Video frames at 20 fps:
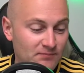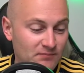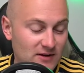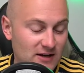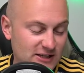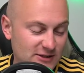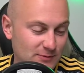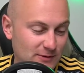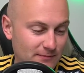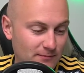
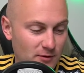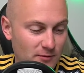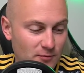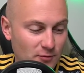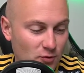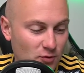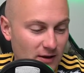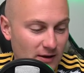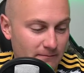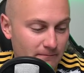Kasper
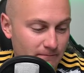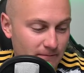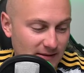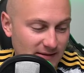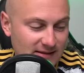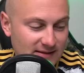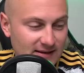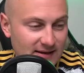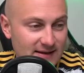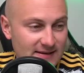proponuje
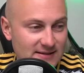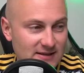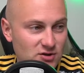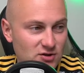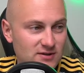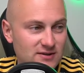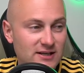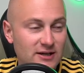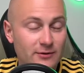BTTS-a, czyli